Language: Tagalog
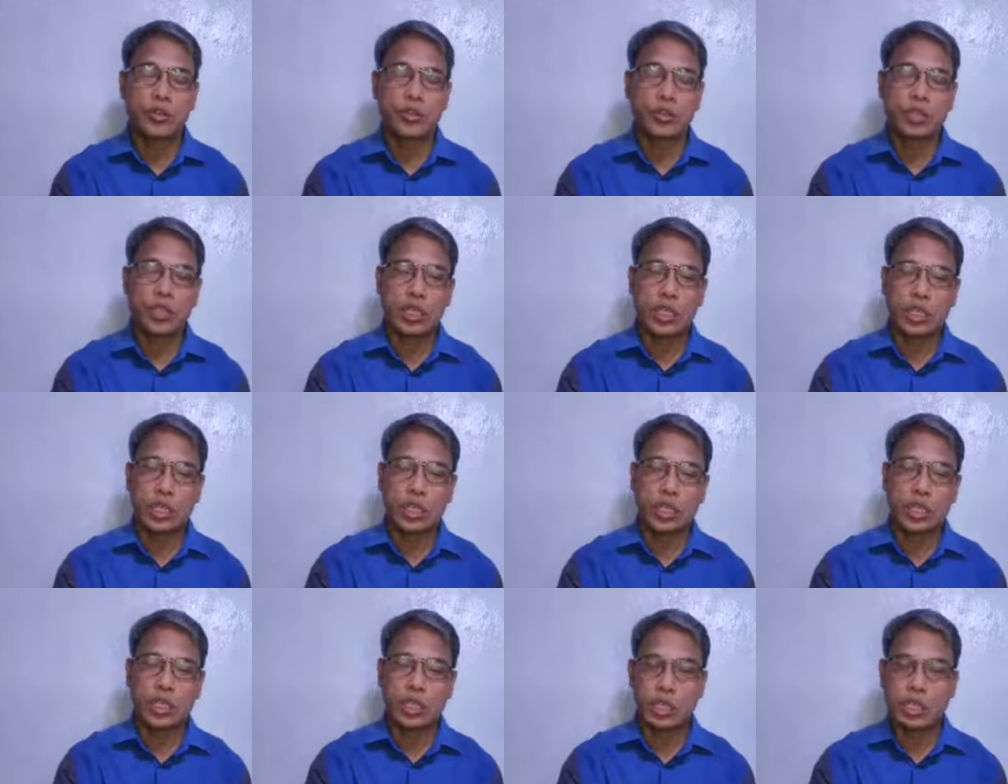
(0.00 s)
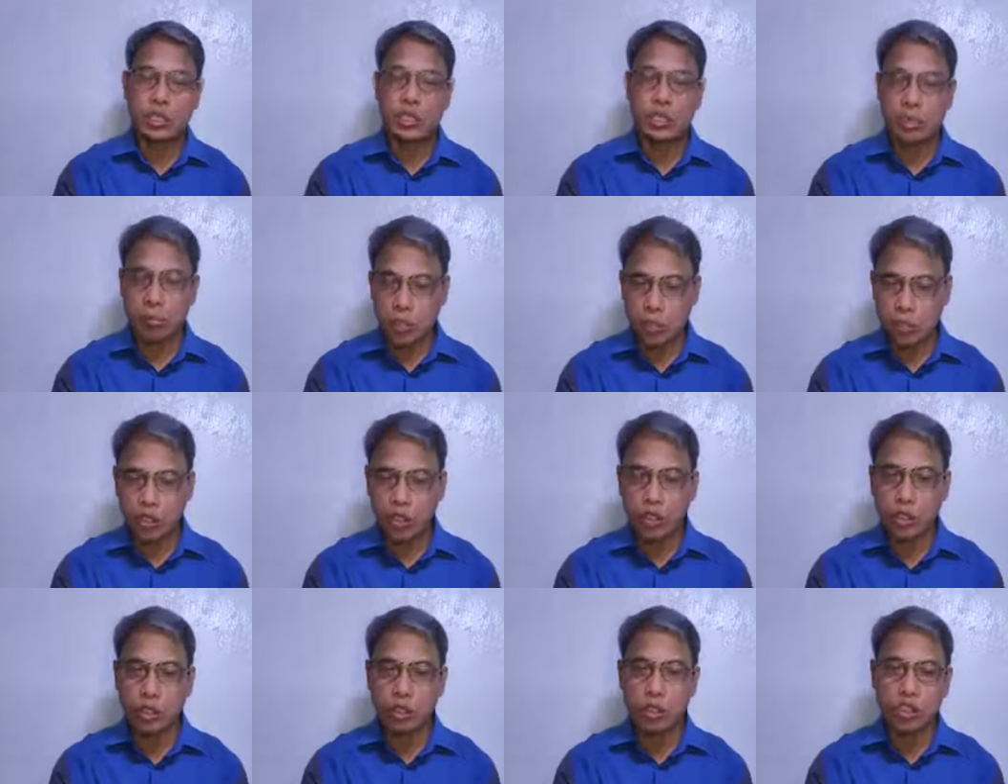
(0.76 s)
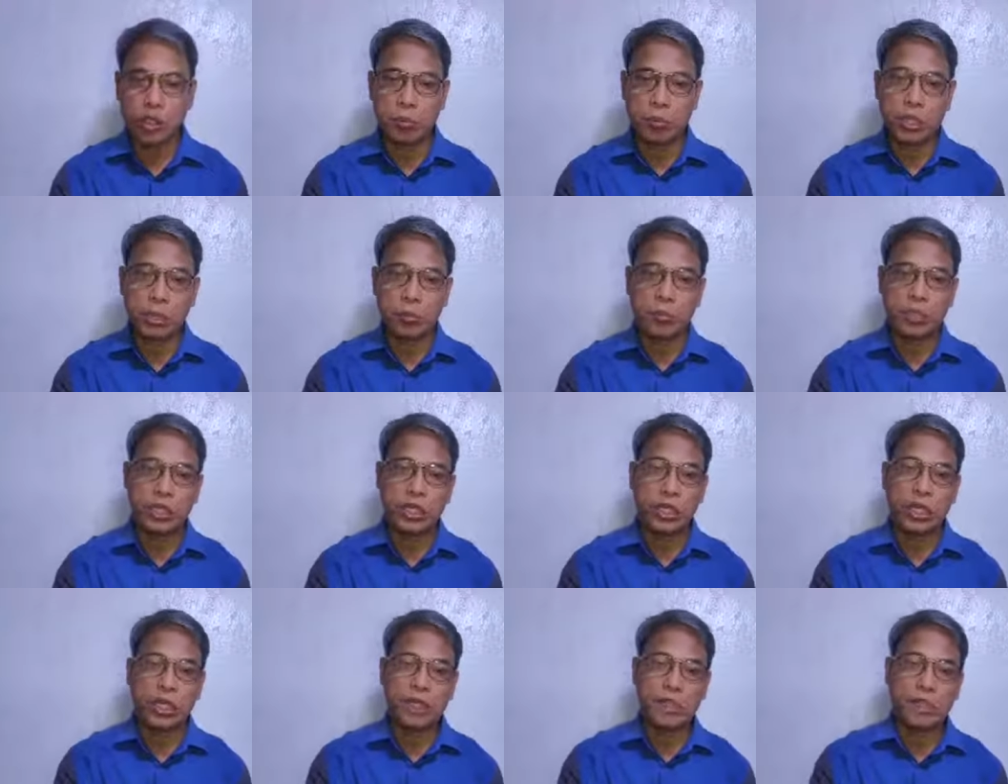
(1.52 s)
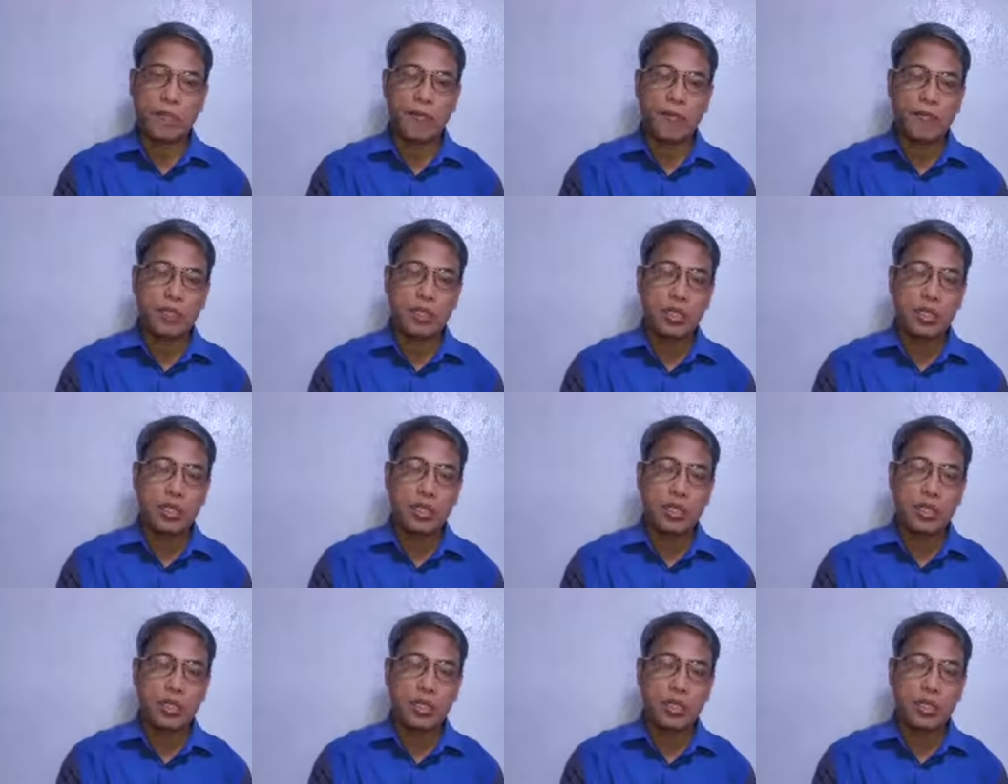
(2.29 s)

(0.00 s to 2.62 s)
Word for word: sa atin sa bansang ito sa Pilipinas